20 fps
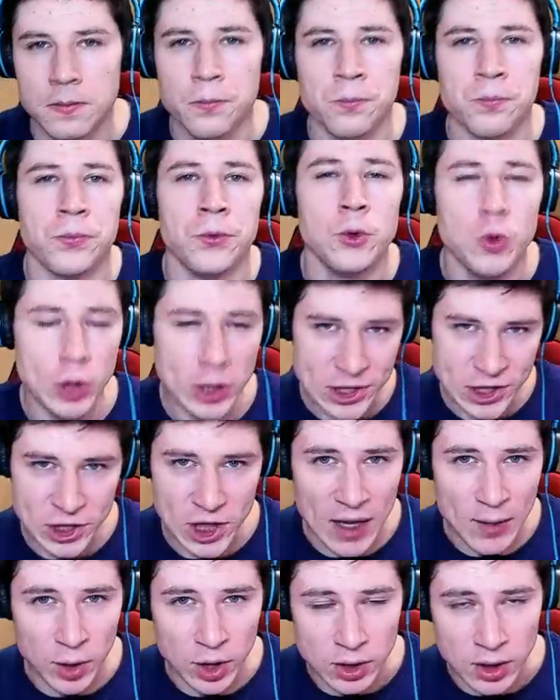Ну и
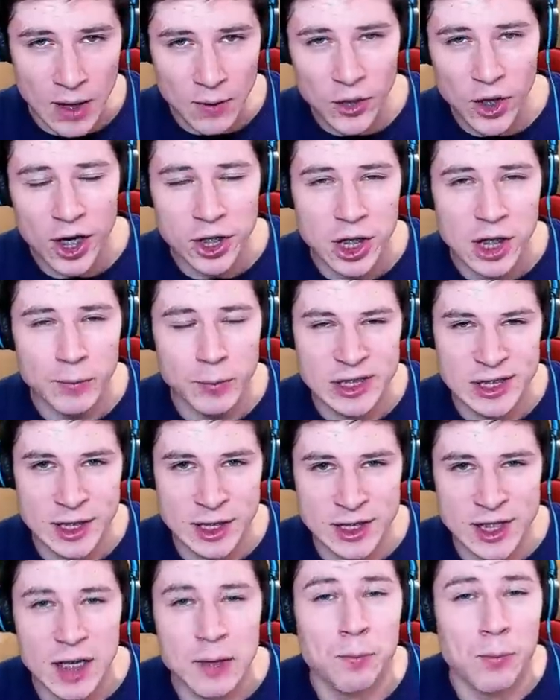самое главное, я хотел бы
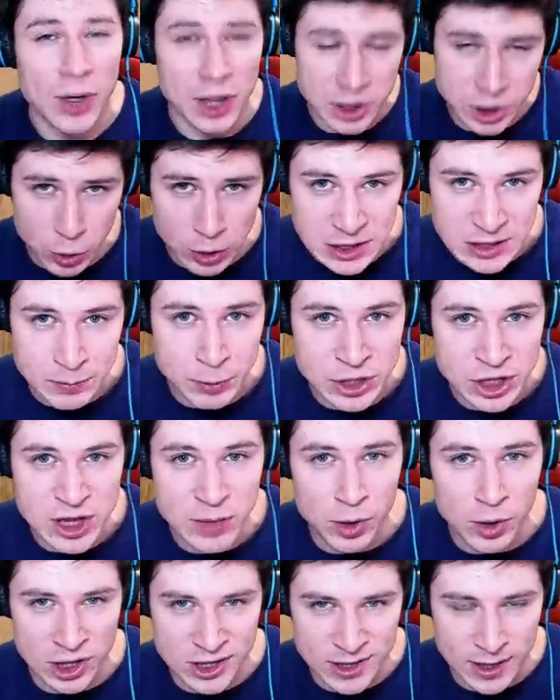сказать большое
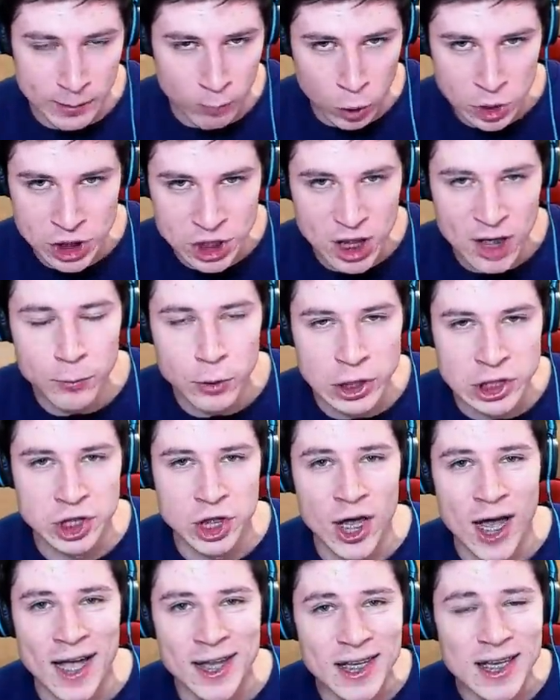спасибо разработчикам, то что
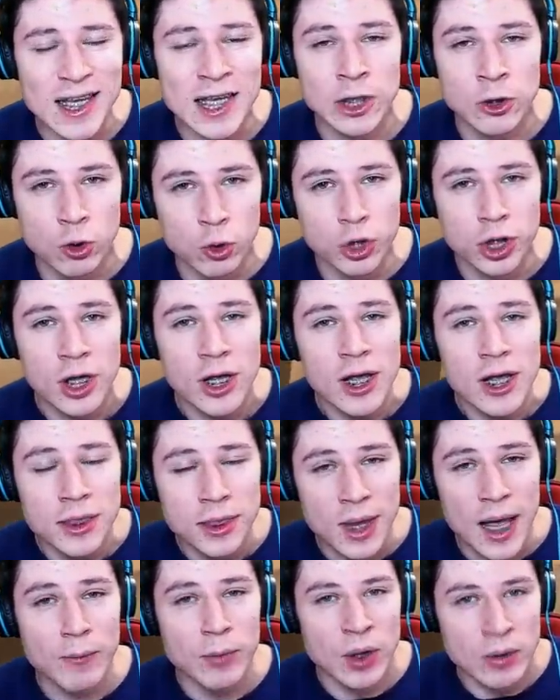они идут
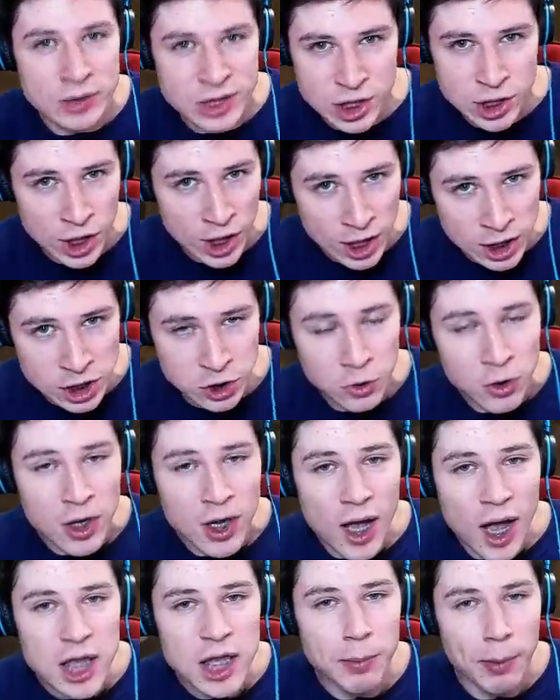нам навстречу,
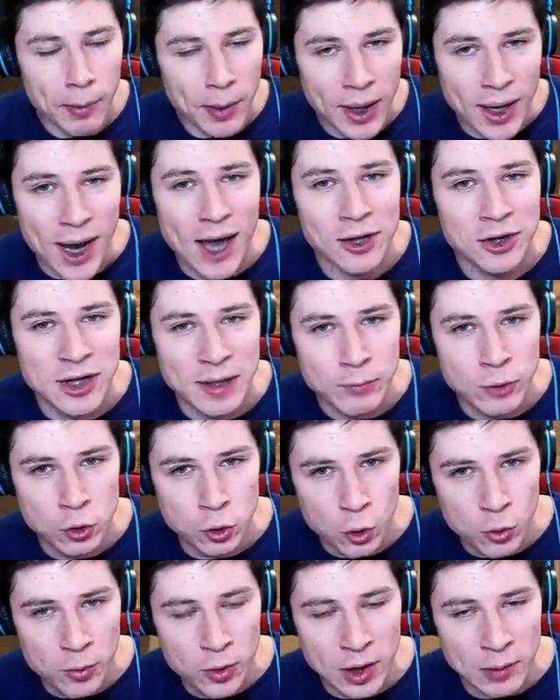они помогают нам,
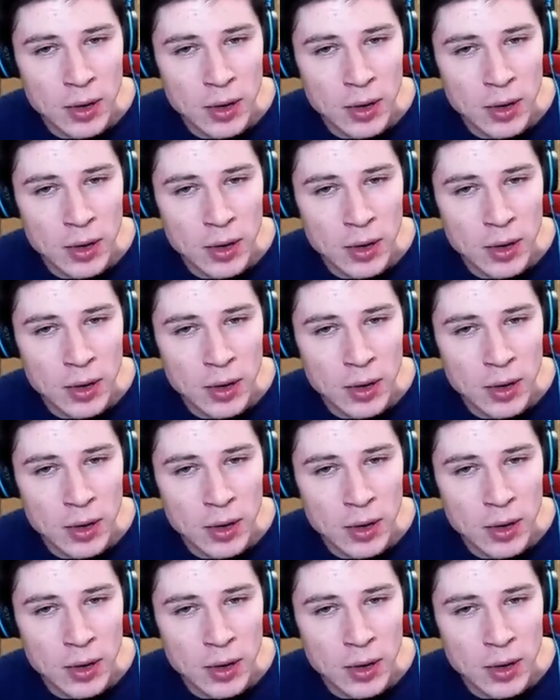ютуберам.